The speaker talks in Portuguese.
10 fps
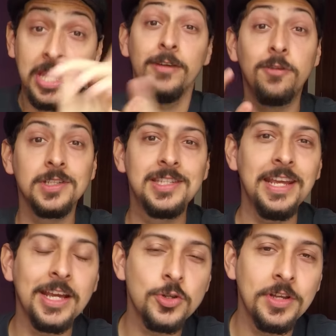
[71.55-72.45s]
E
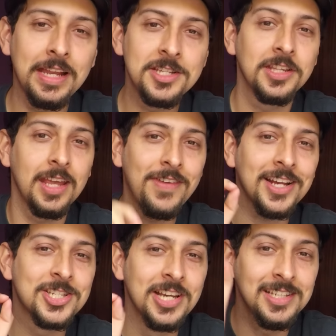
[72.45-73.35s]
você que é jornalista e teve
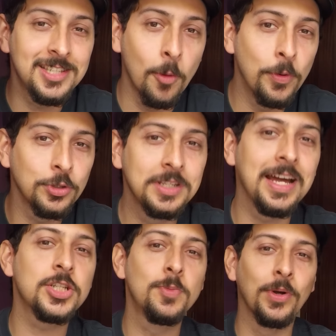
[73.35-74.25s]
a chance e a
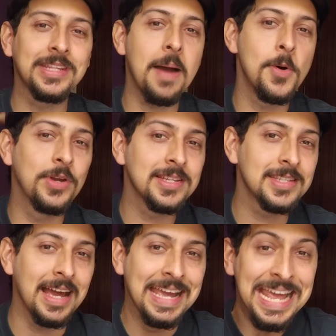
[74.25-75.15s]
oportunidade de botar a mão
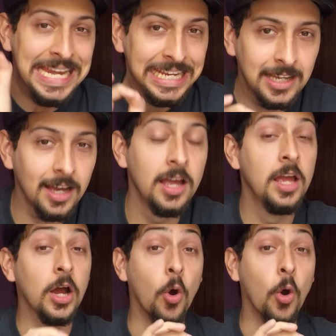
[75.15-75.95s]
nessa relíquia,